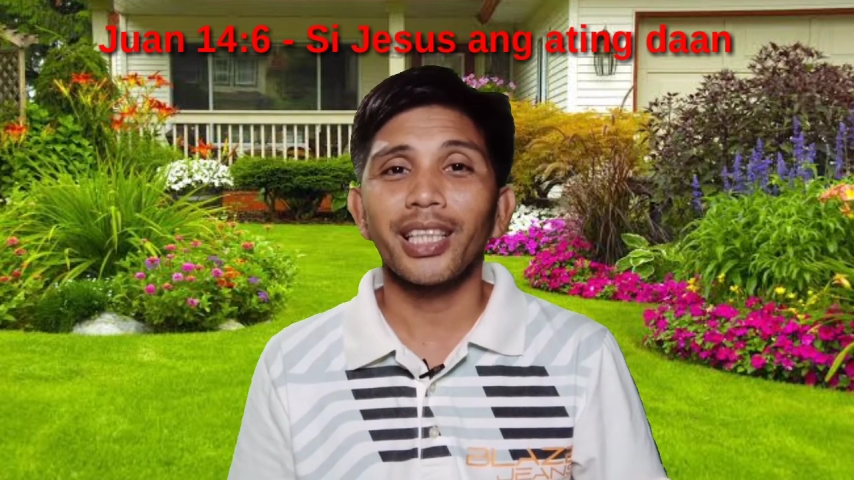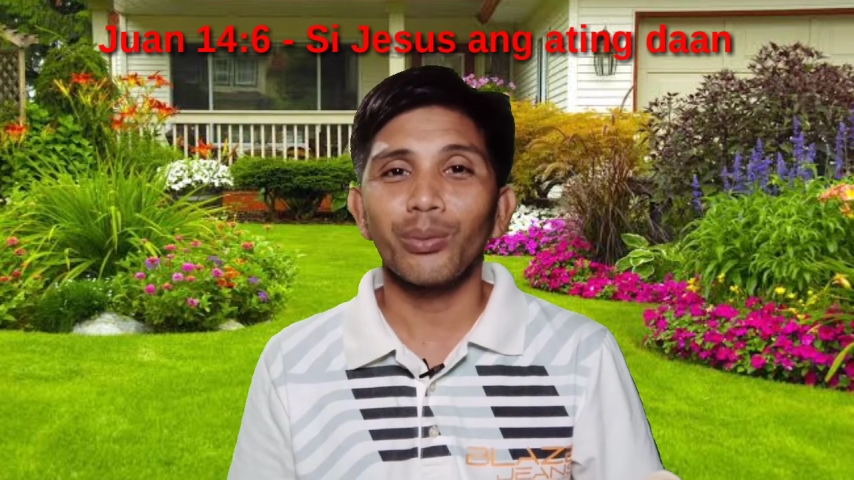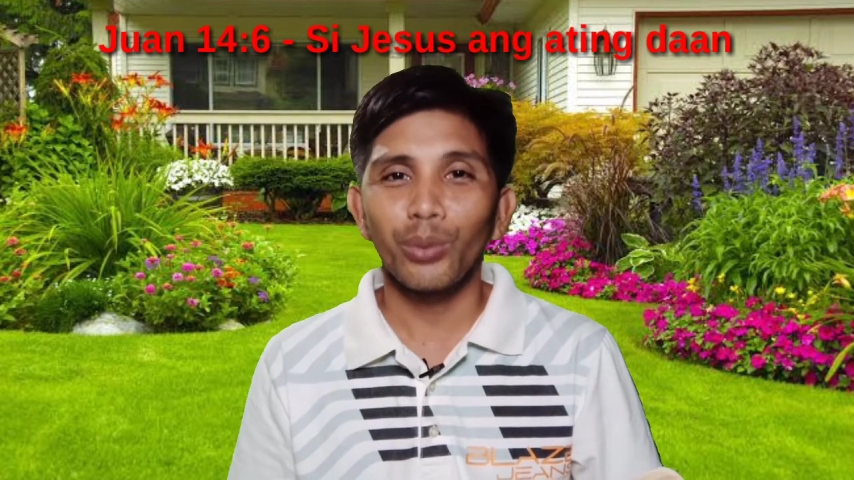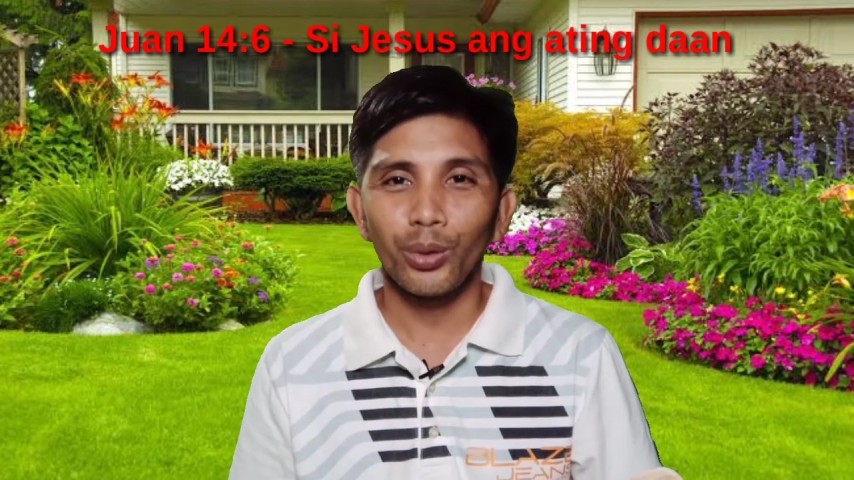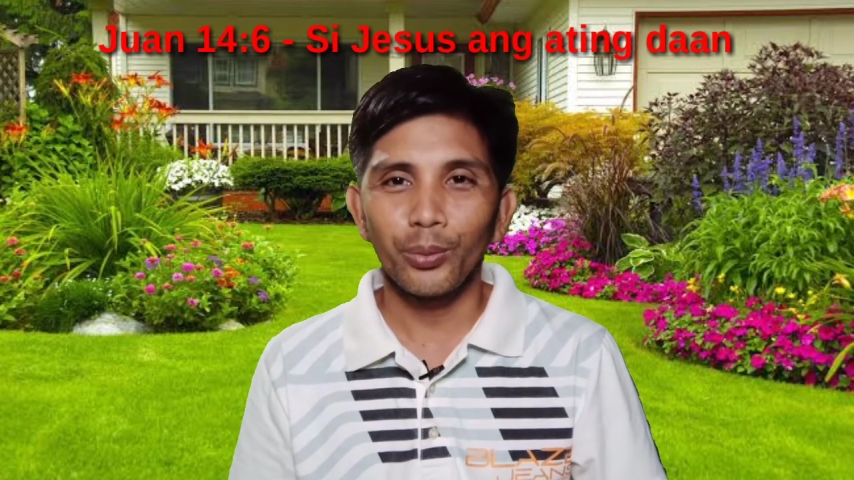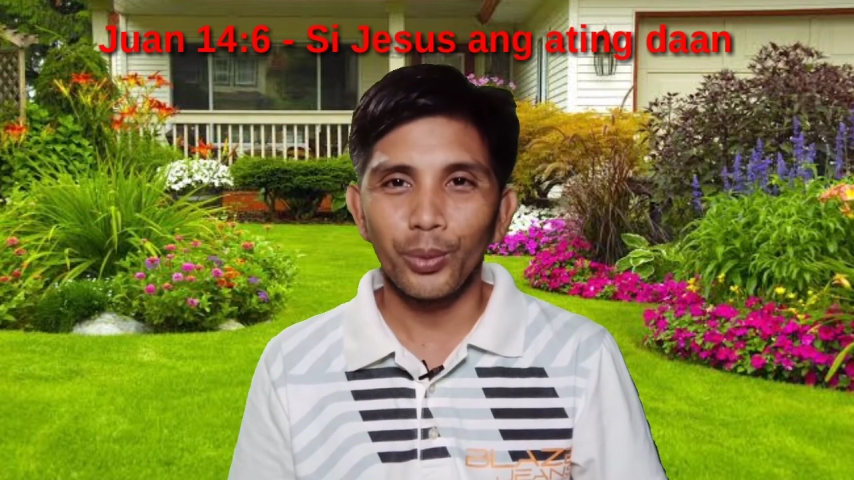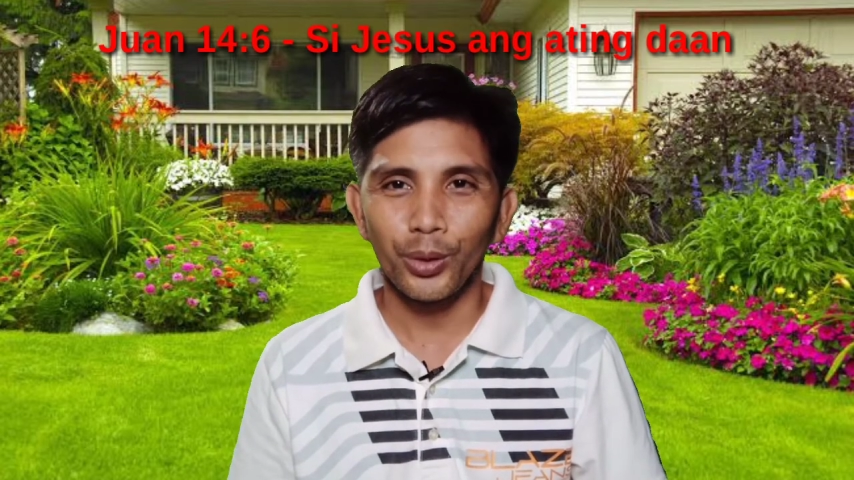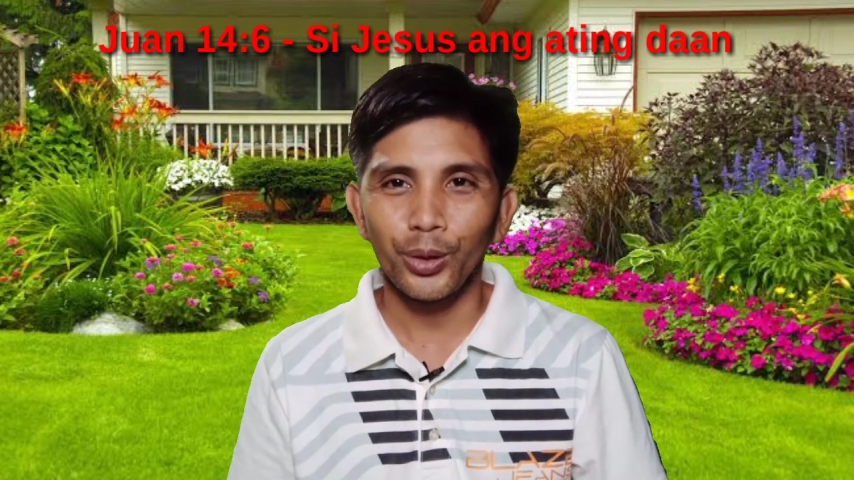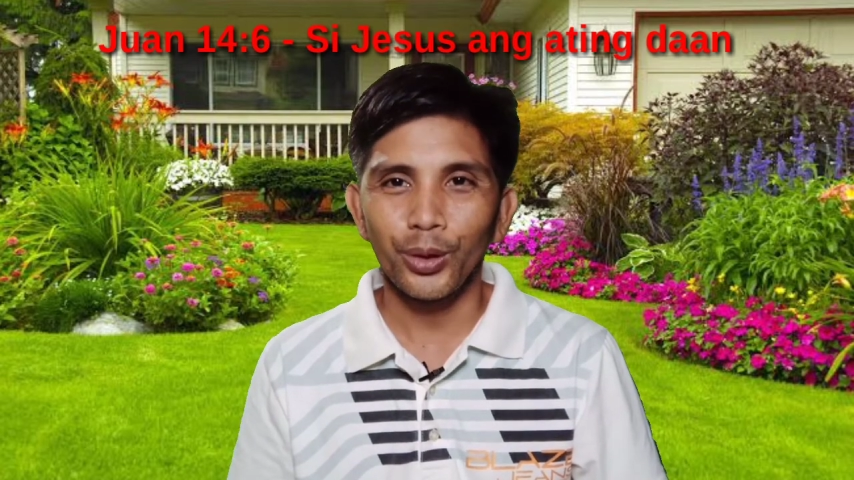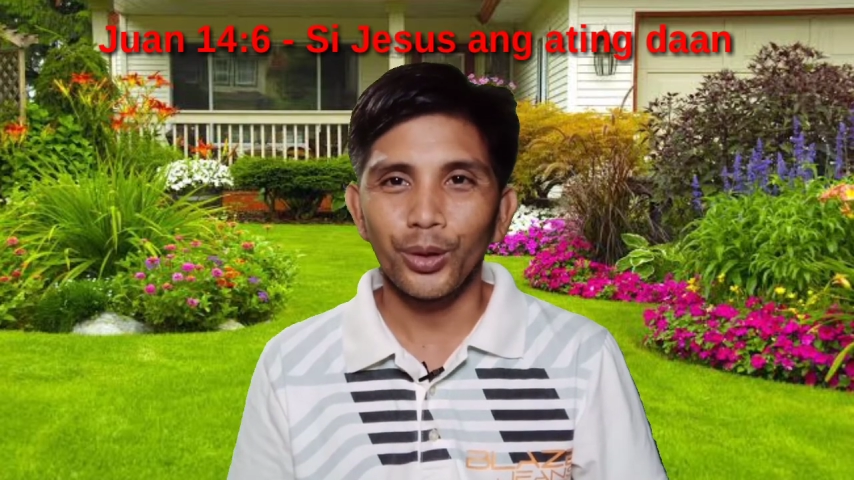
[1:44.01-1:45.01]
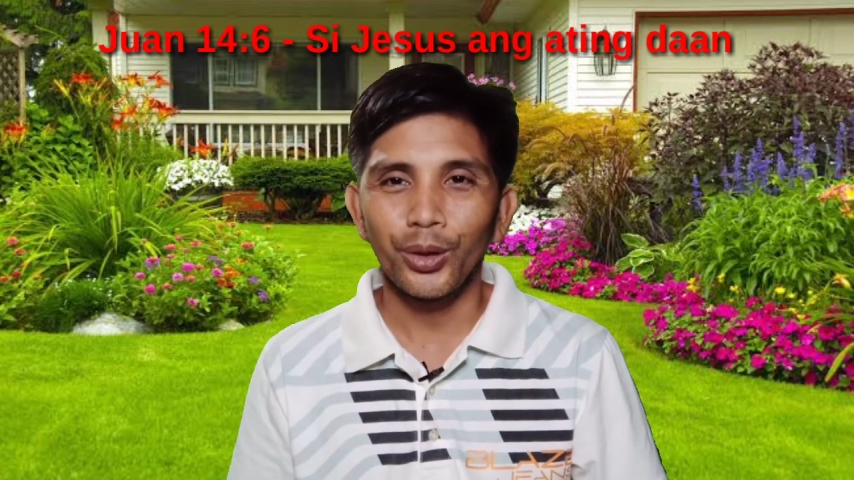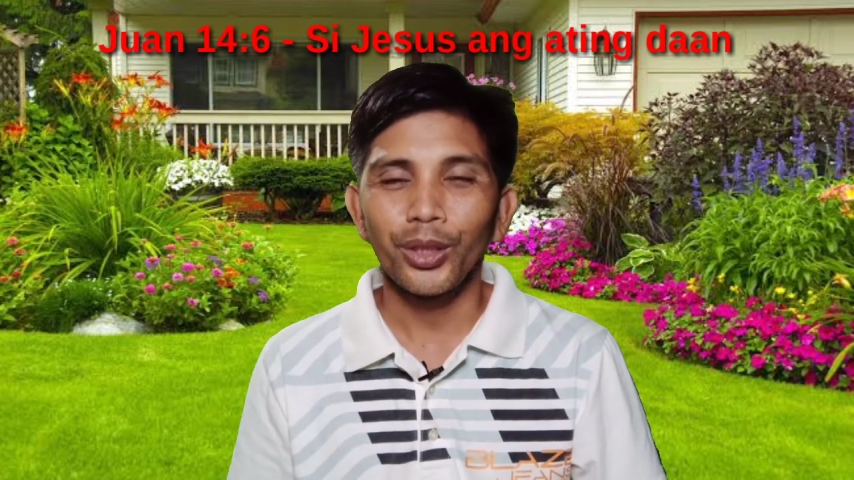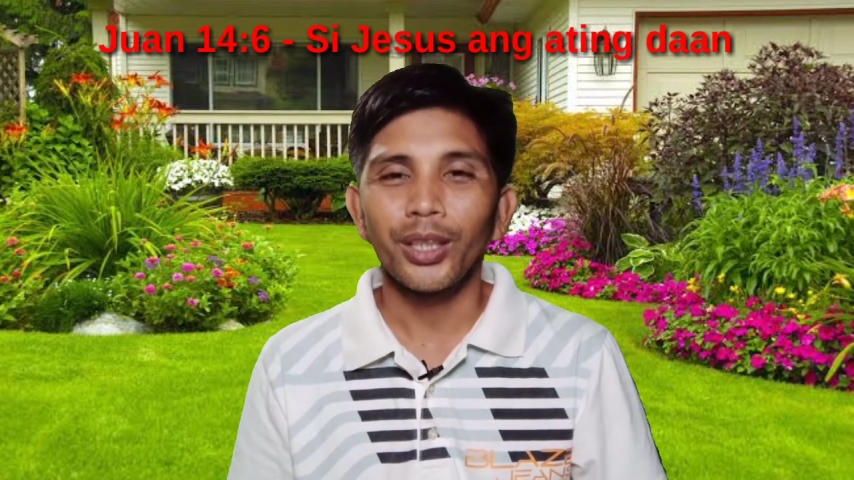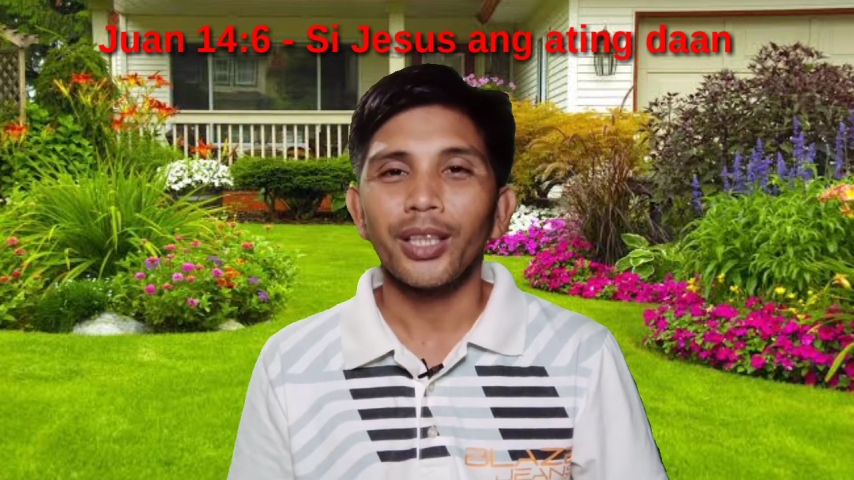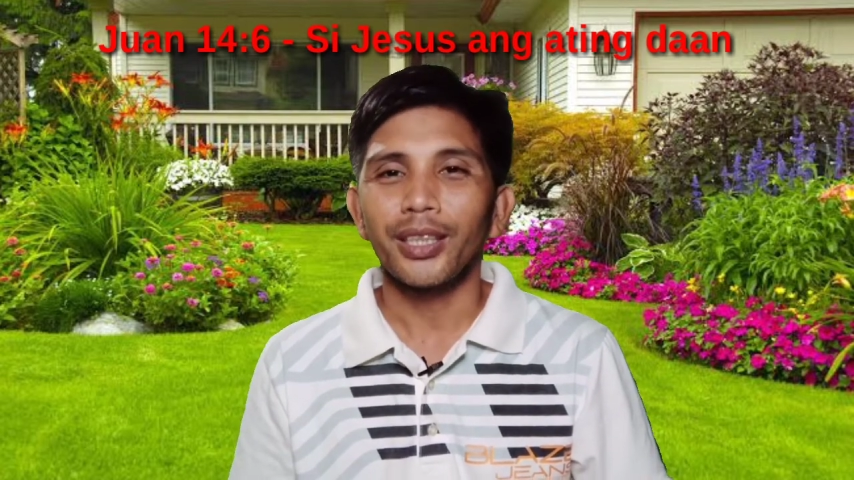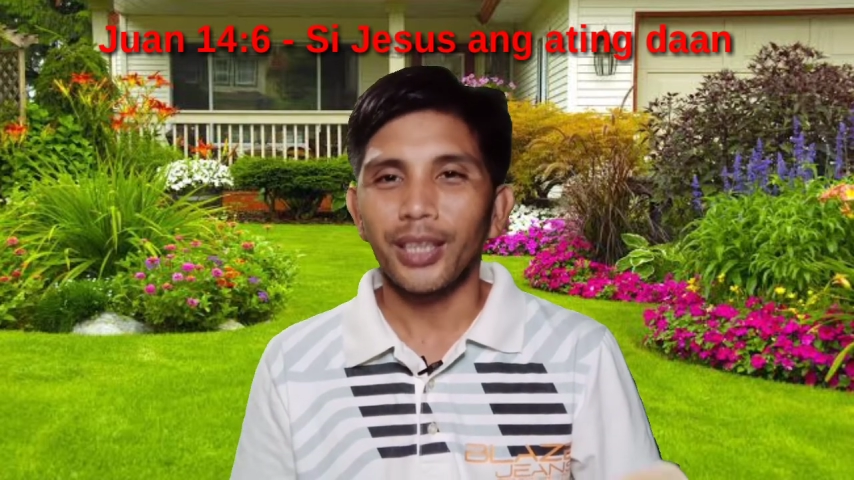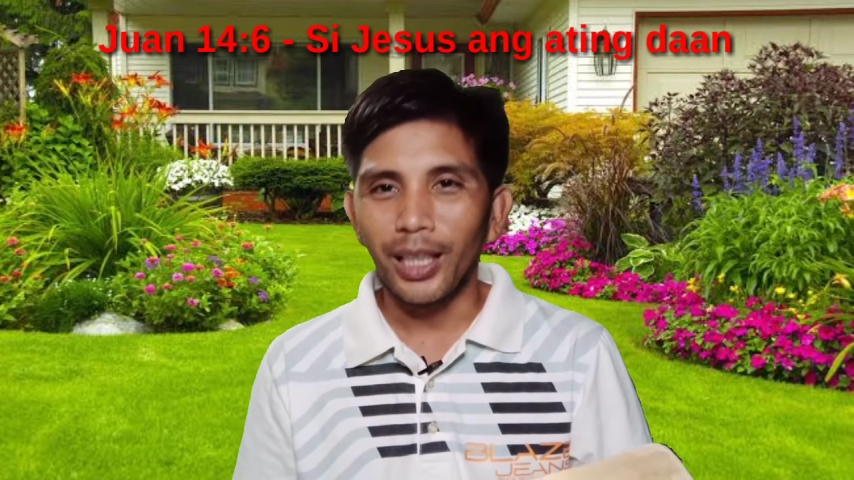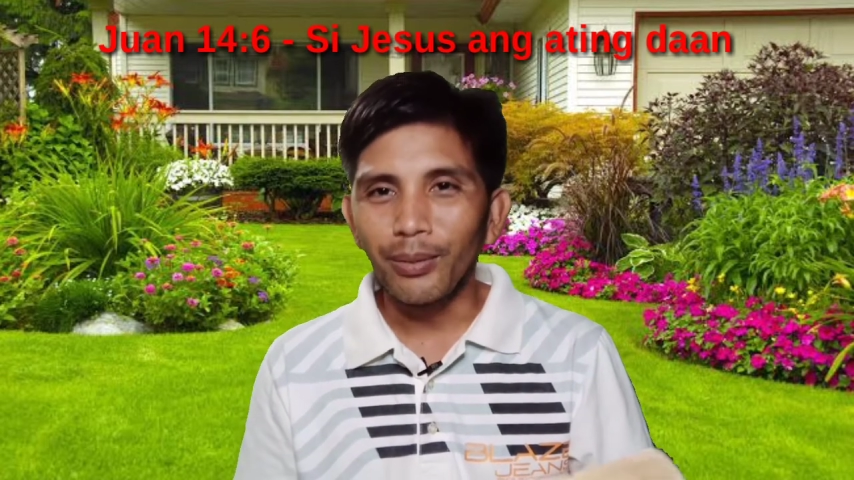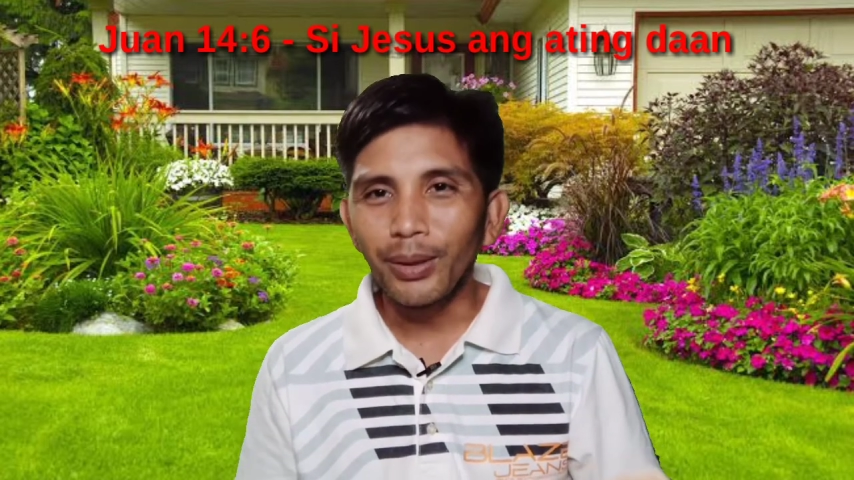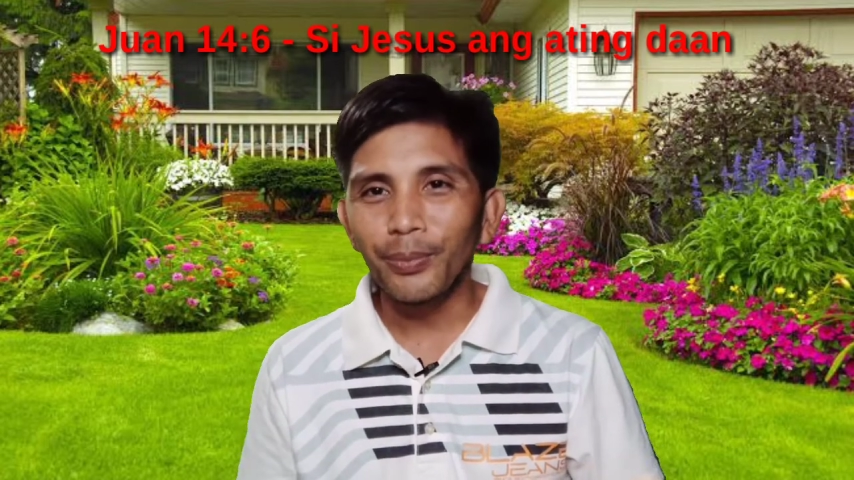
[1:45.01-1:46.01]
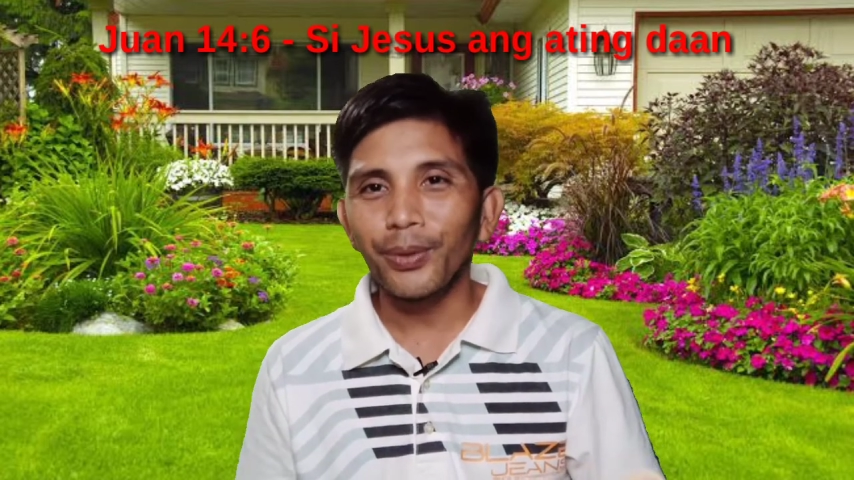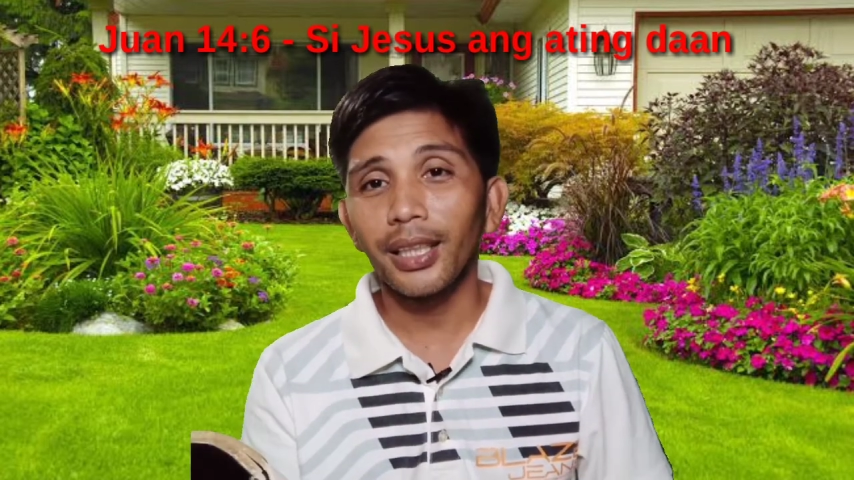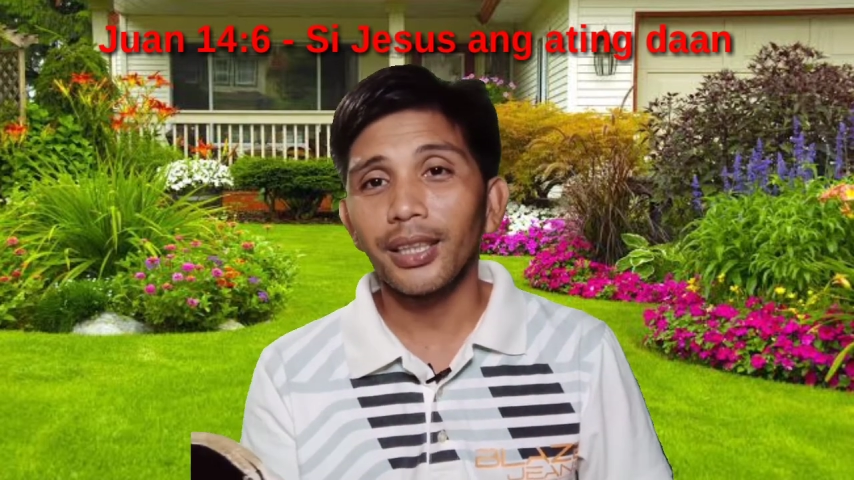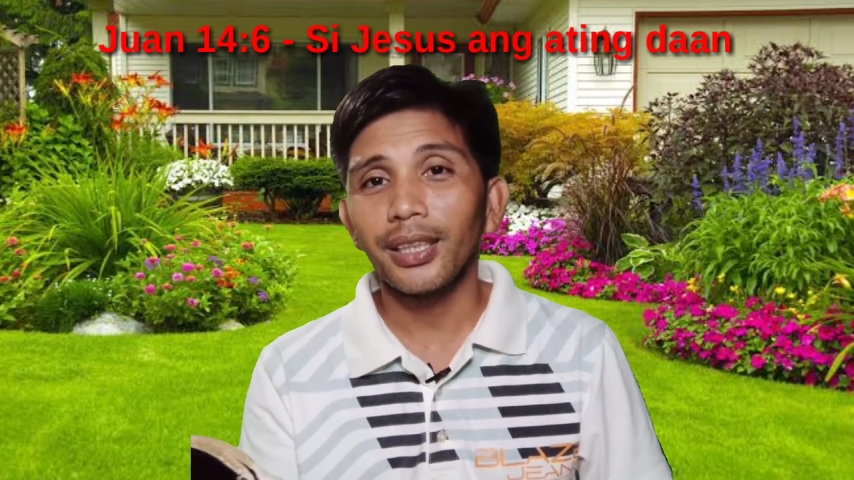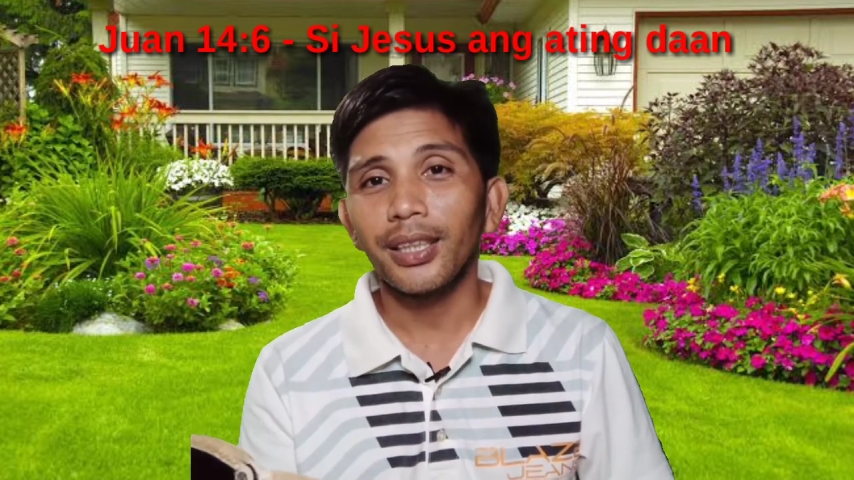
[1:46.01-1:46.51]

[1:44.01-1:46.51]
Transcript: ng buong puso. Salamat po.